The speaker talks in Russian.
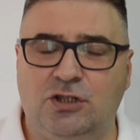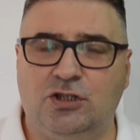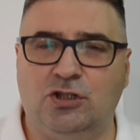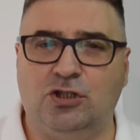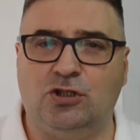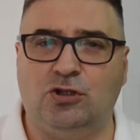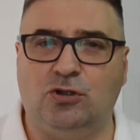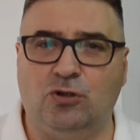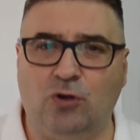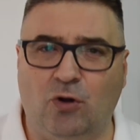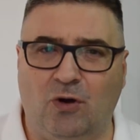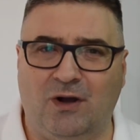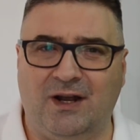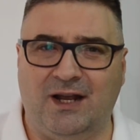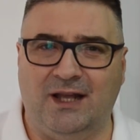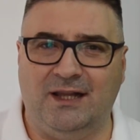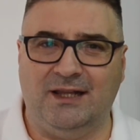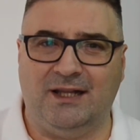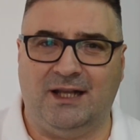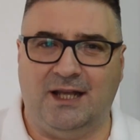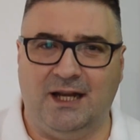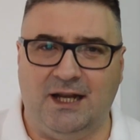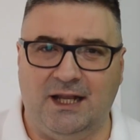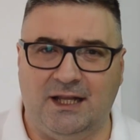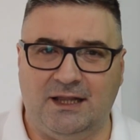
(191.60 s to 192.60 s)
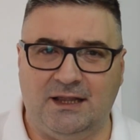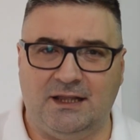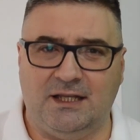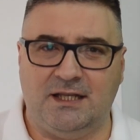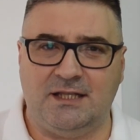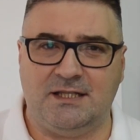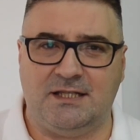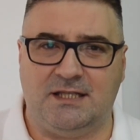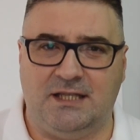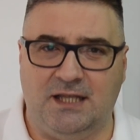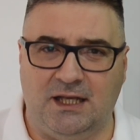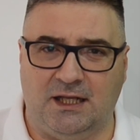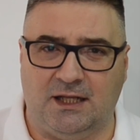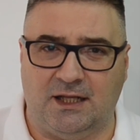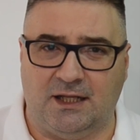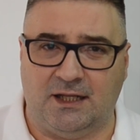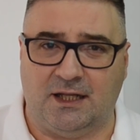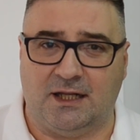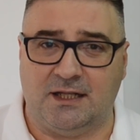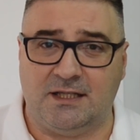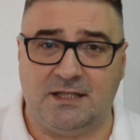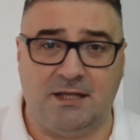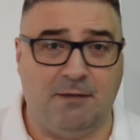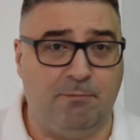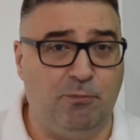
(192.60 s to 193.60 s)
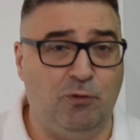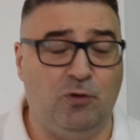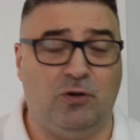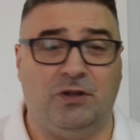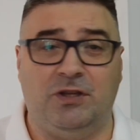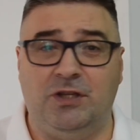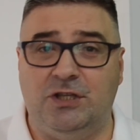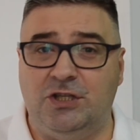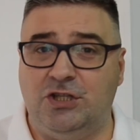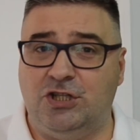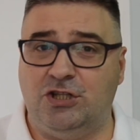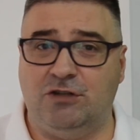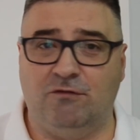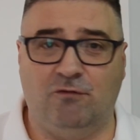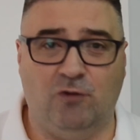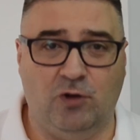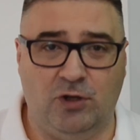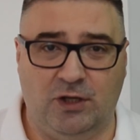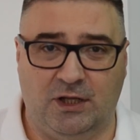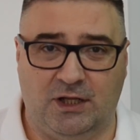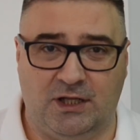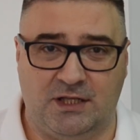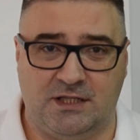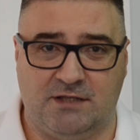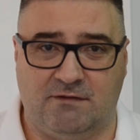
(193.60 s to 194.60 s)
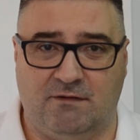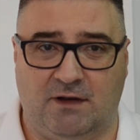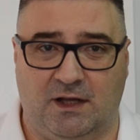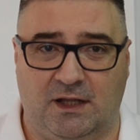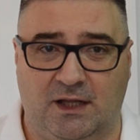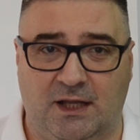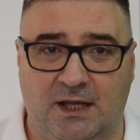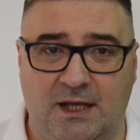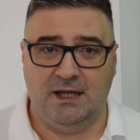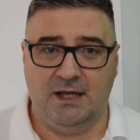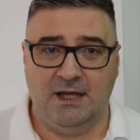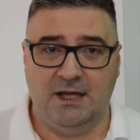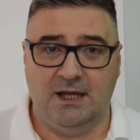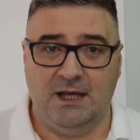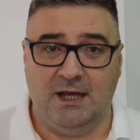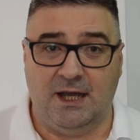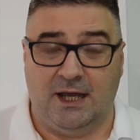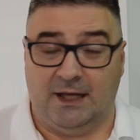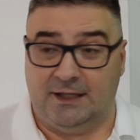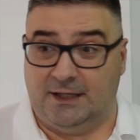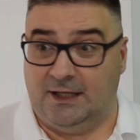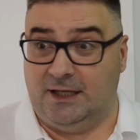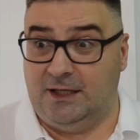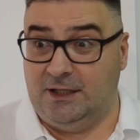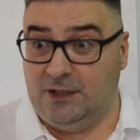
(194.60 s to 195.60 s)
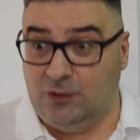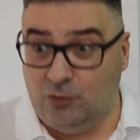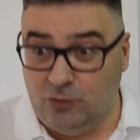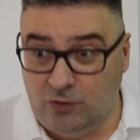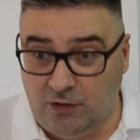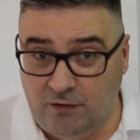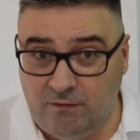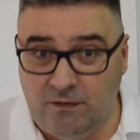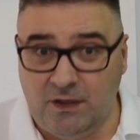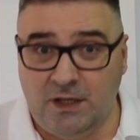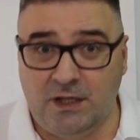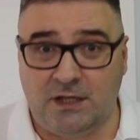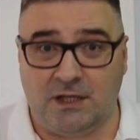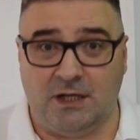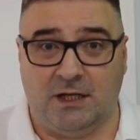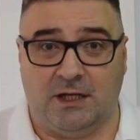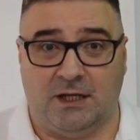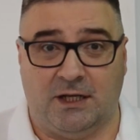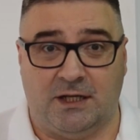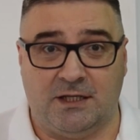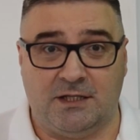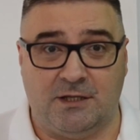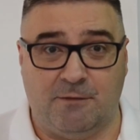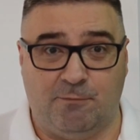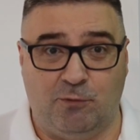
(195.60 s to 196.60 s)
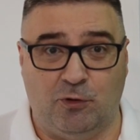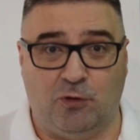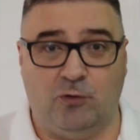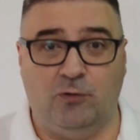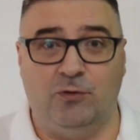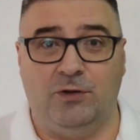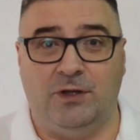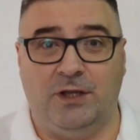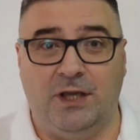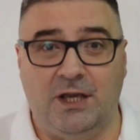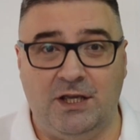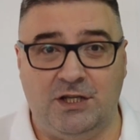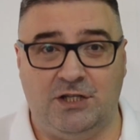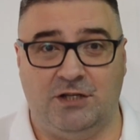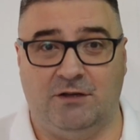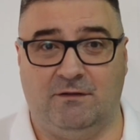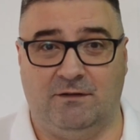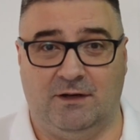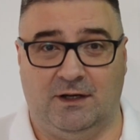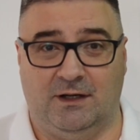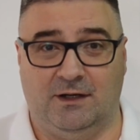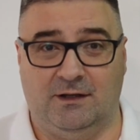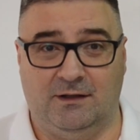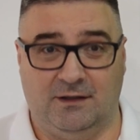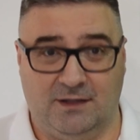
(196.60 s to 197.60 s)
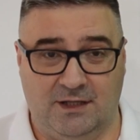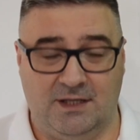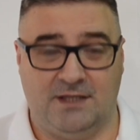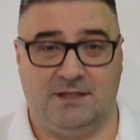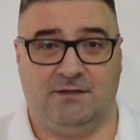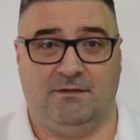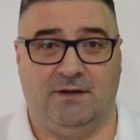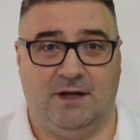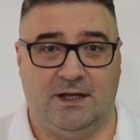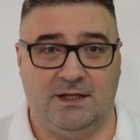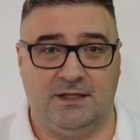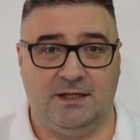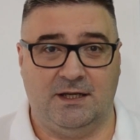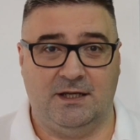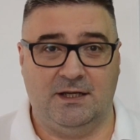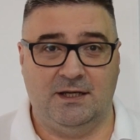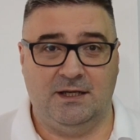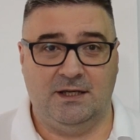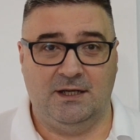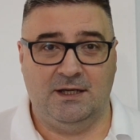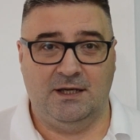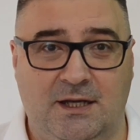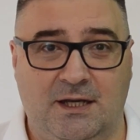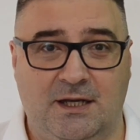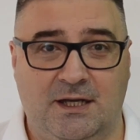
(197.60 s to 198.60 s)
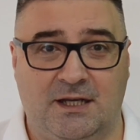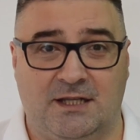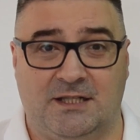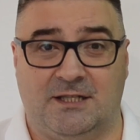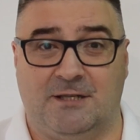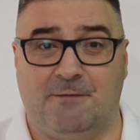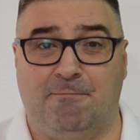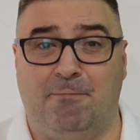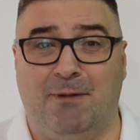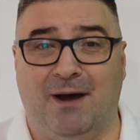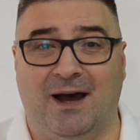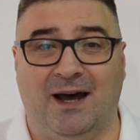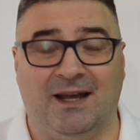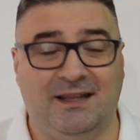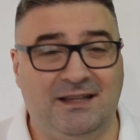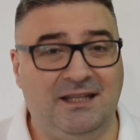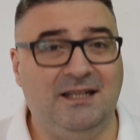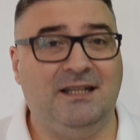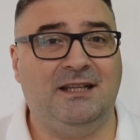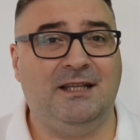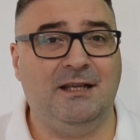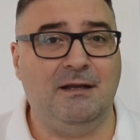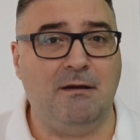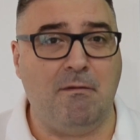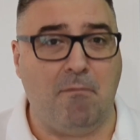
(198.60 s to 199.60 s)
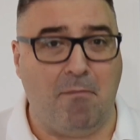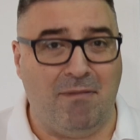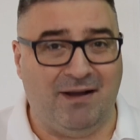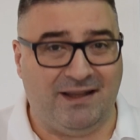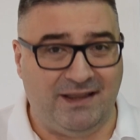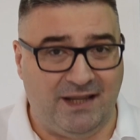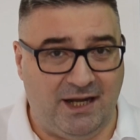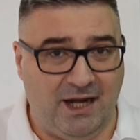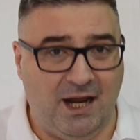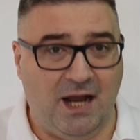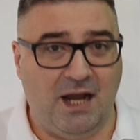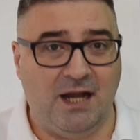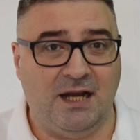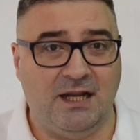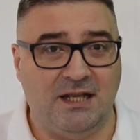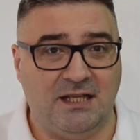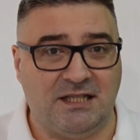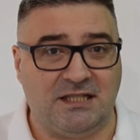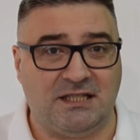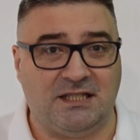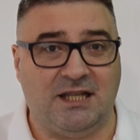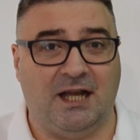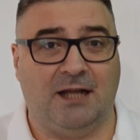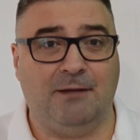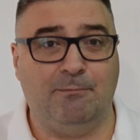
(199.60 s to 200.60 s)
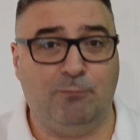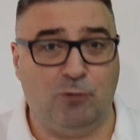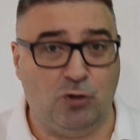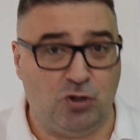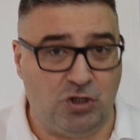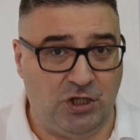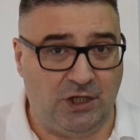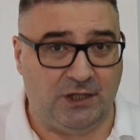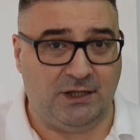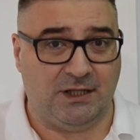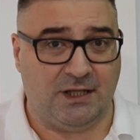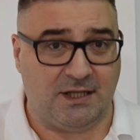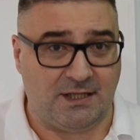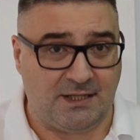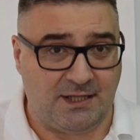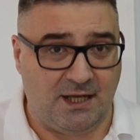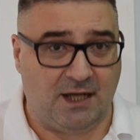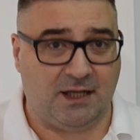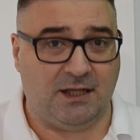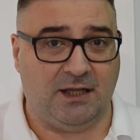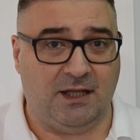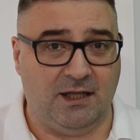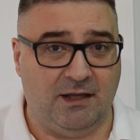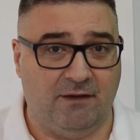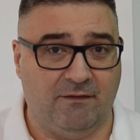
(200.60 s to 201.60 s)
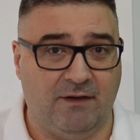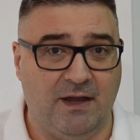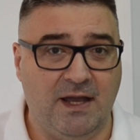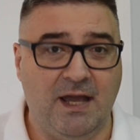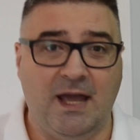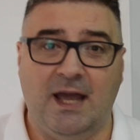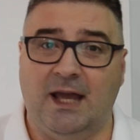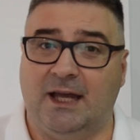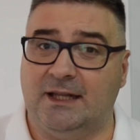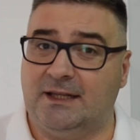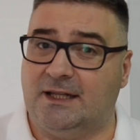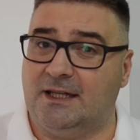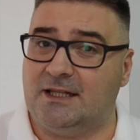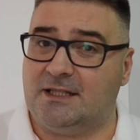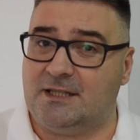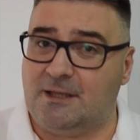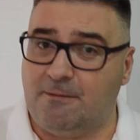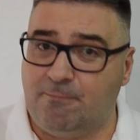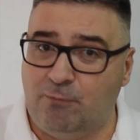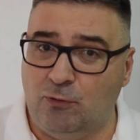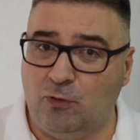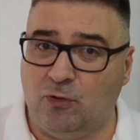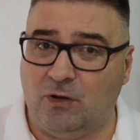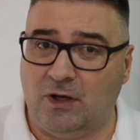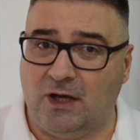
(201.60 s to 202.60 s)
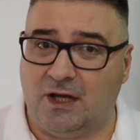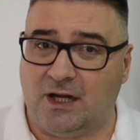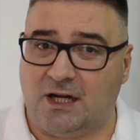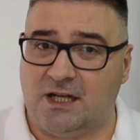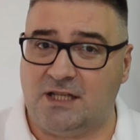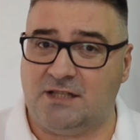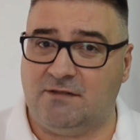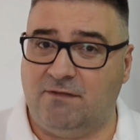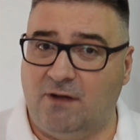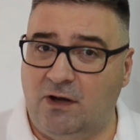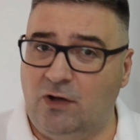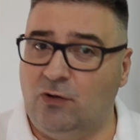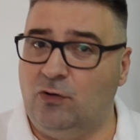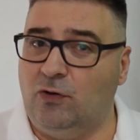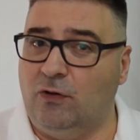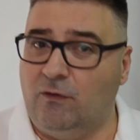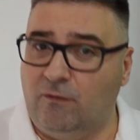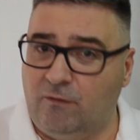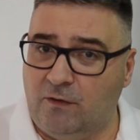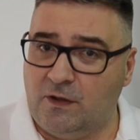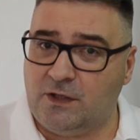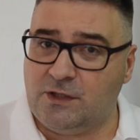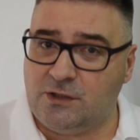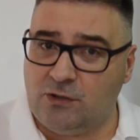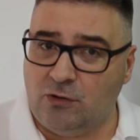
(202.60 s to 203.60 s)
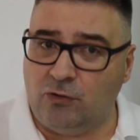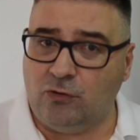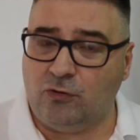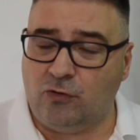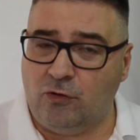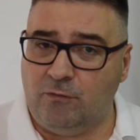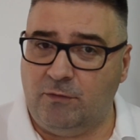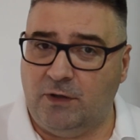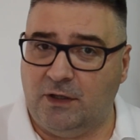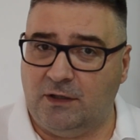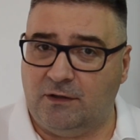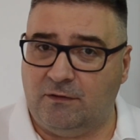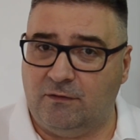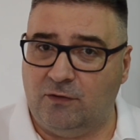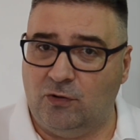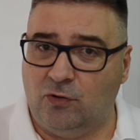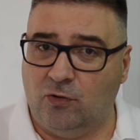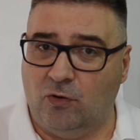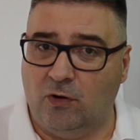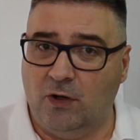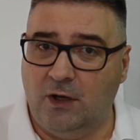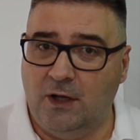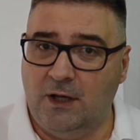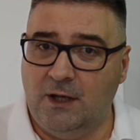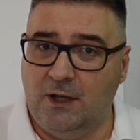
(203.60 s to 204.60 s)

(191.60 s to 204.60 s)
Что конкретно сделано? Цапюк ничего не назвал. Это и не удивительно, Цапюку нечего назвать. Збагатити материальный стан бюджетных закладов. это Цапюк разваленную инфекционку имеет в виду?